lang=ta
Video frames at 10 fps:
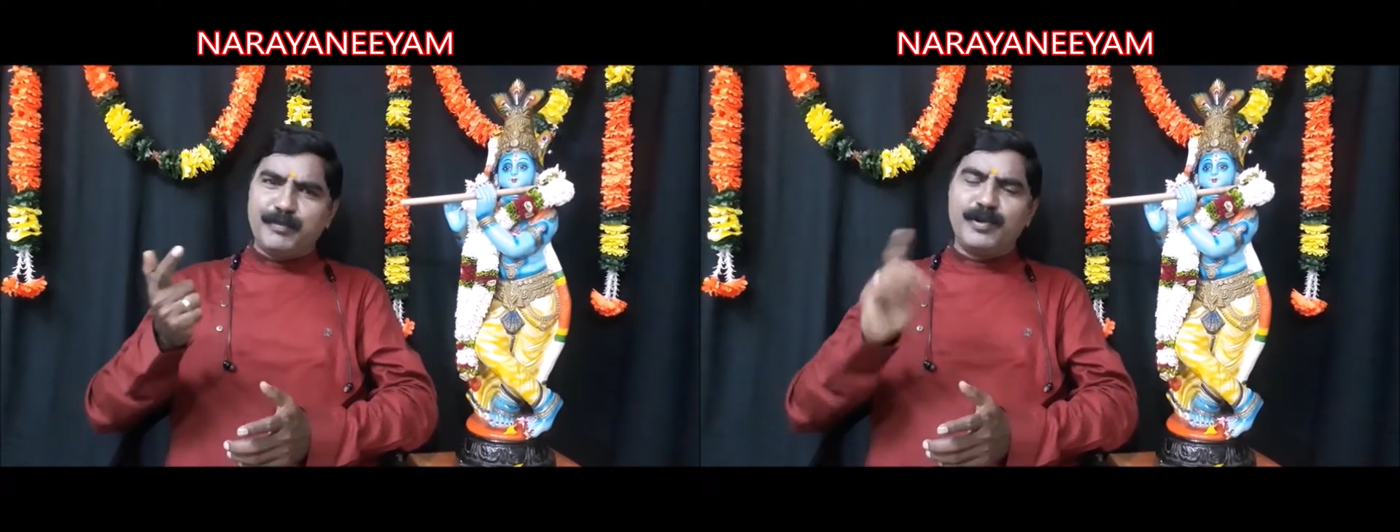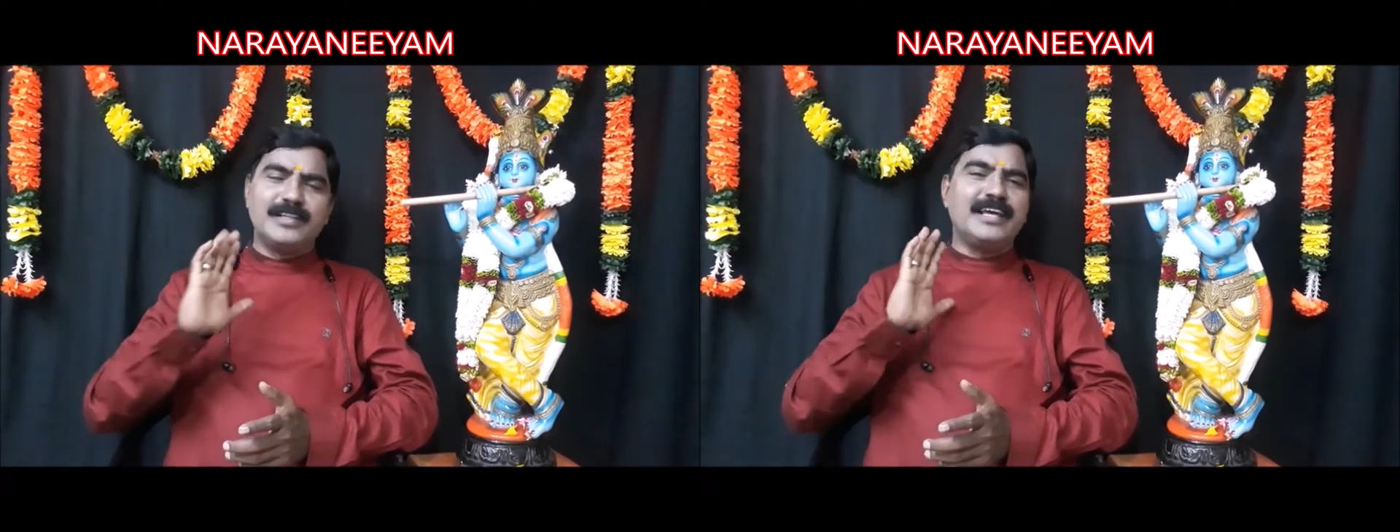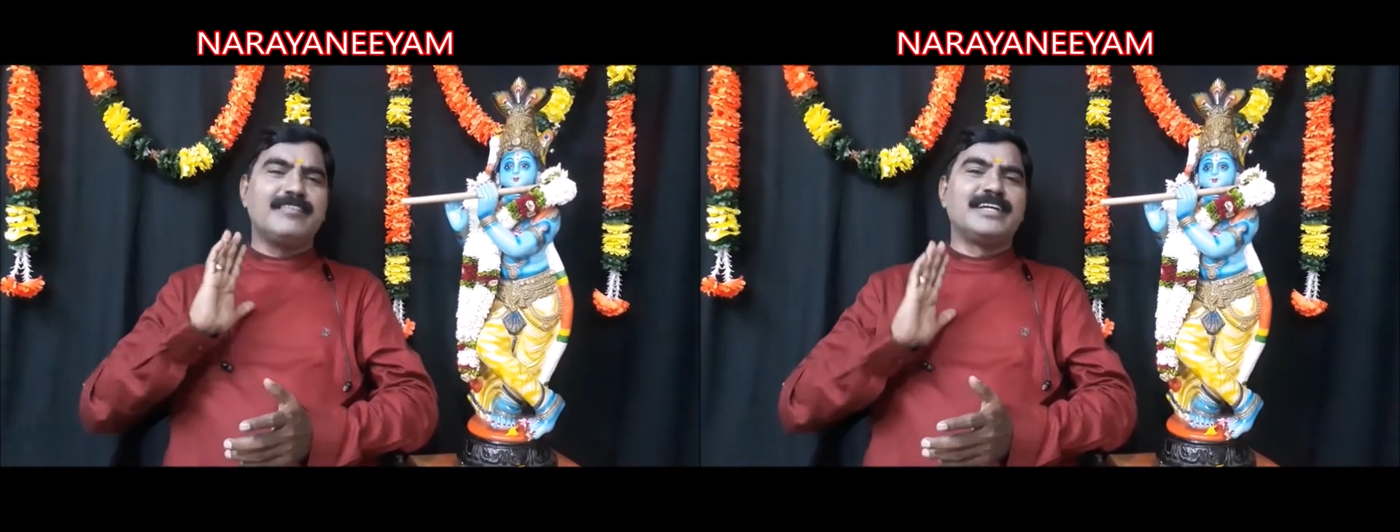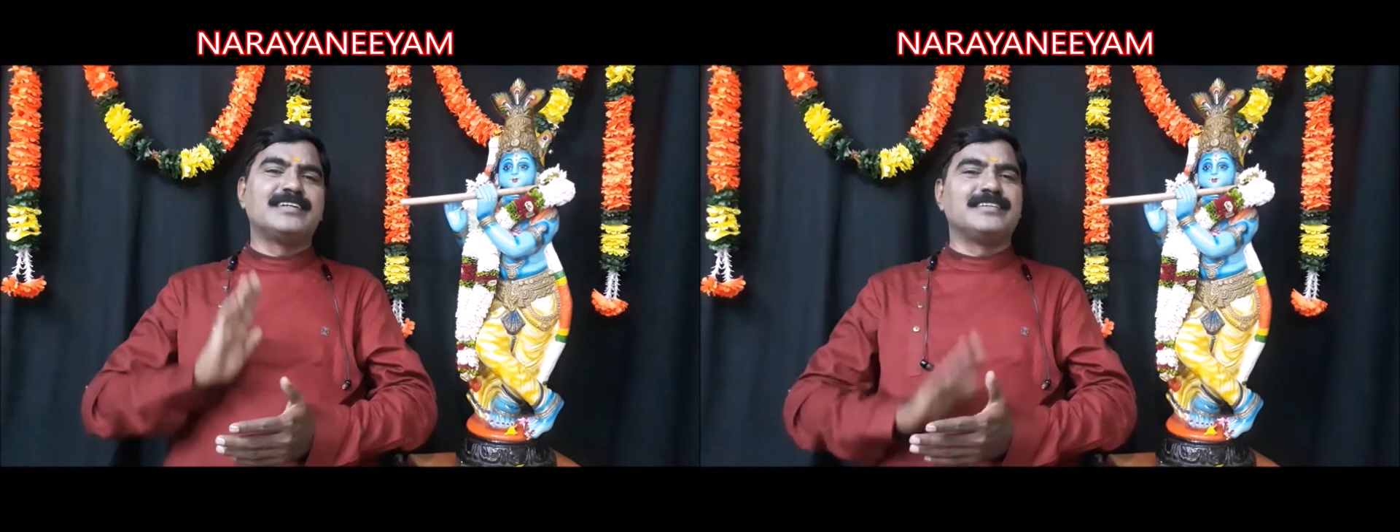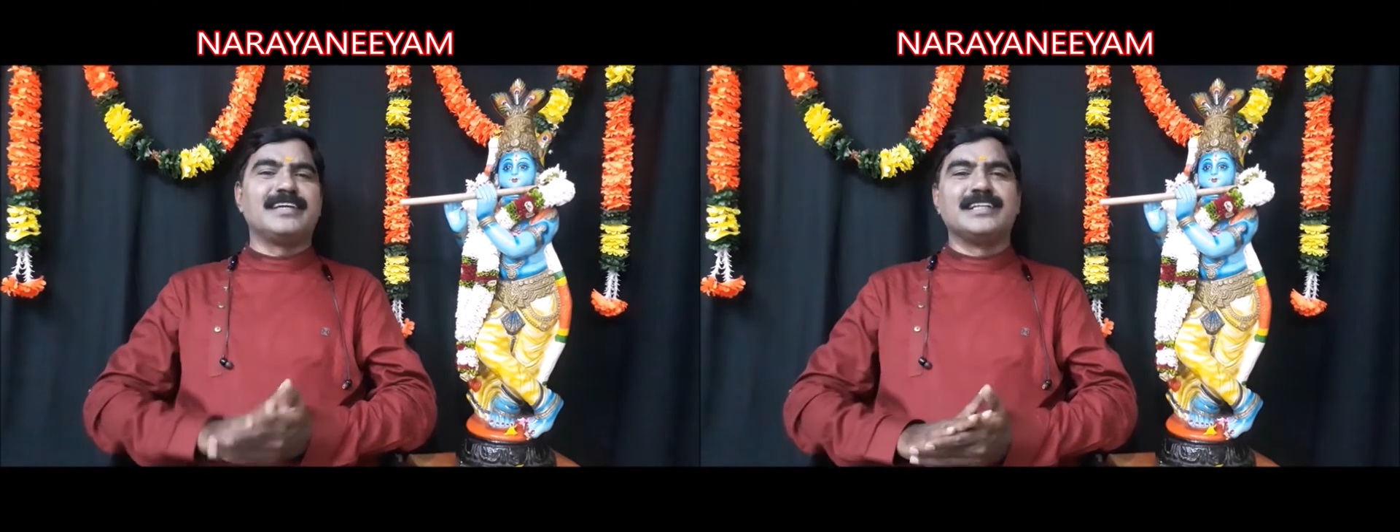பொழுதே
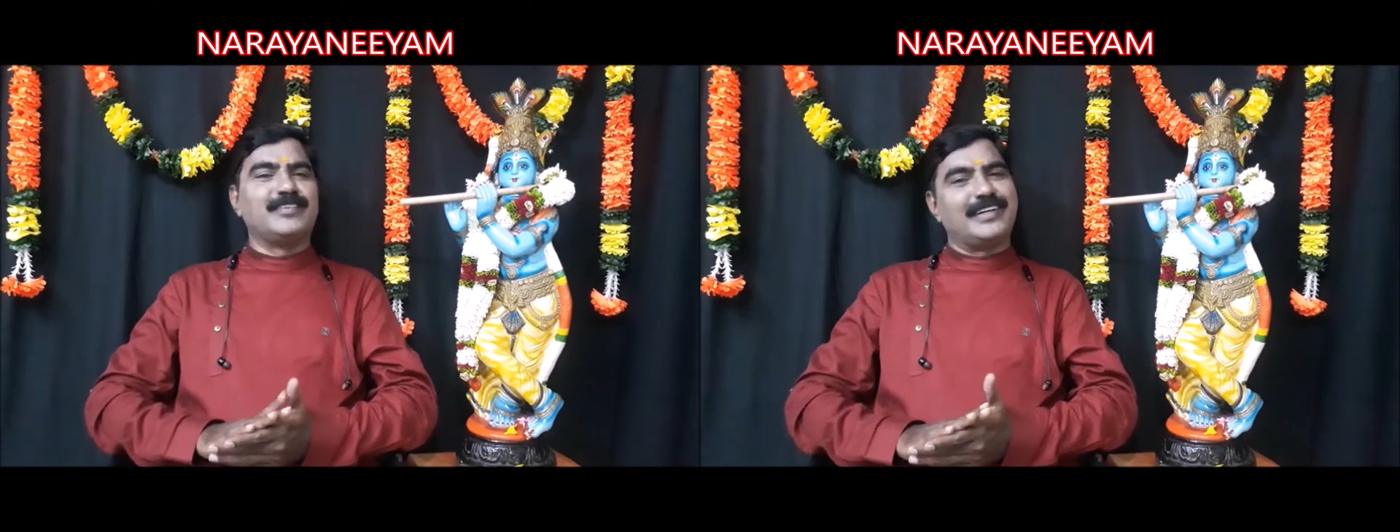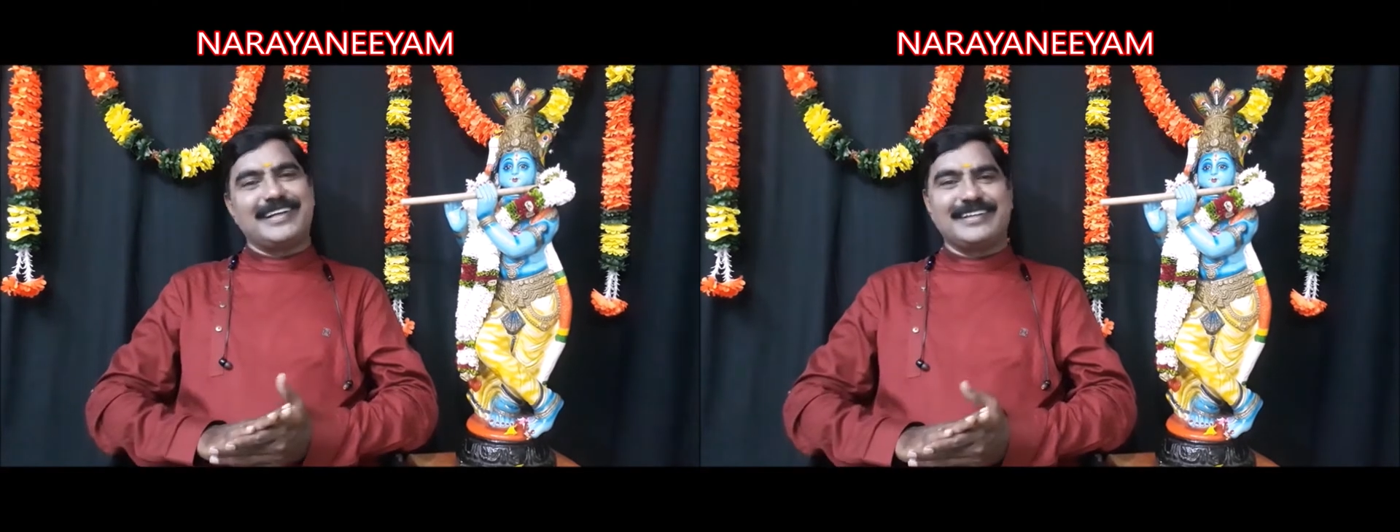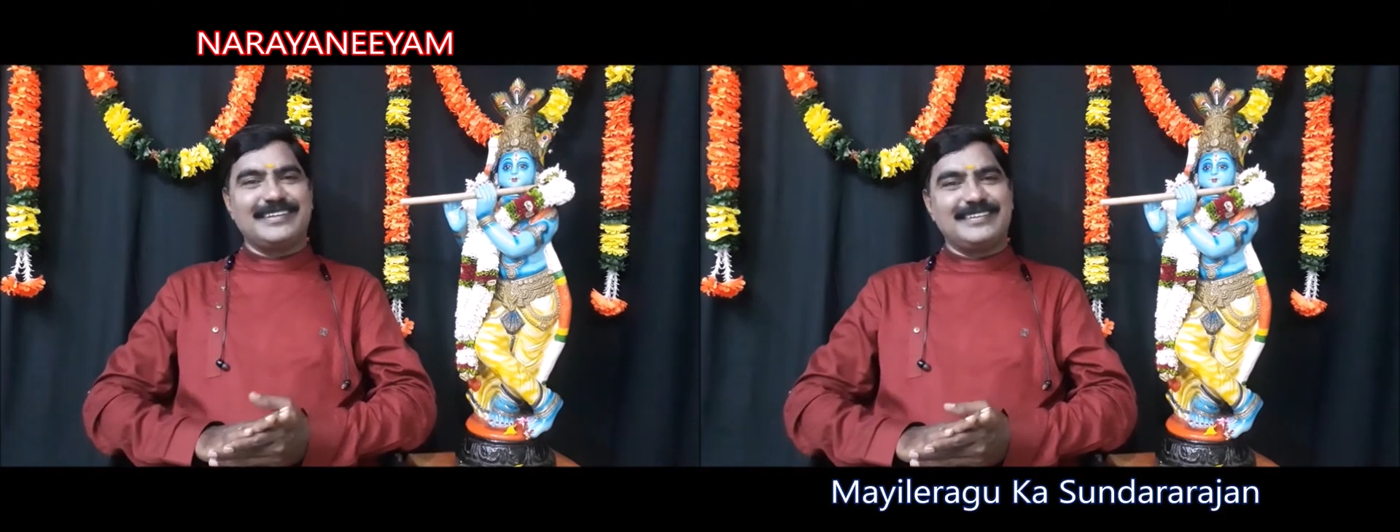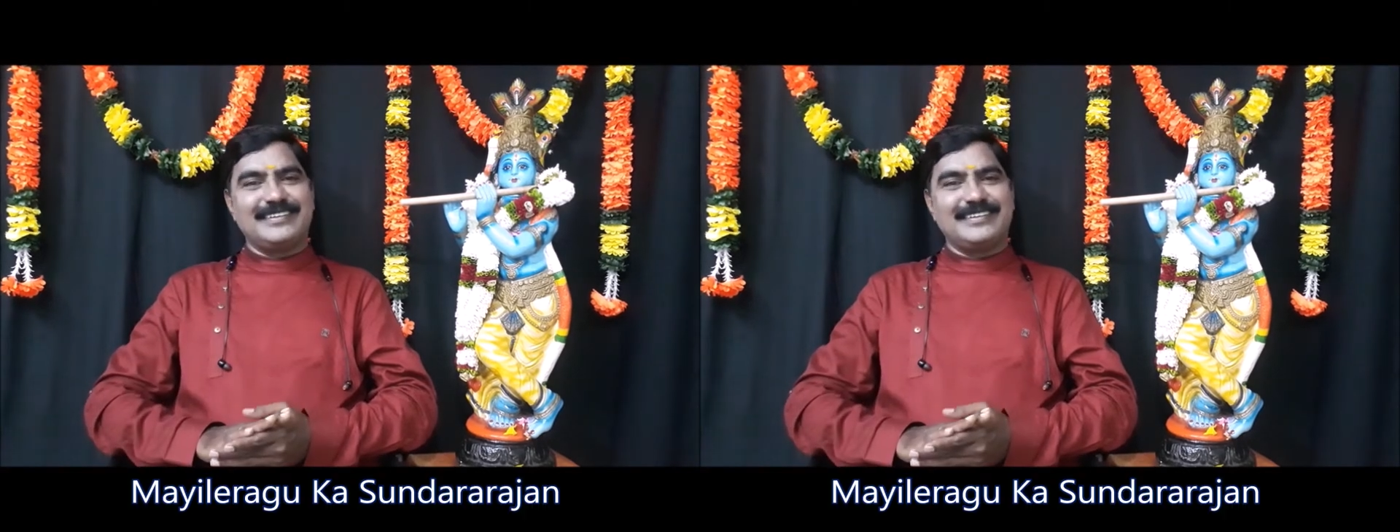அவனுக்கு தெரிந்து வருகிறது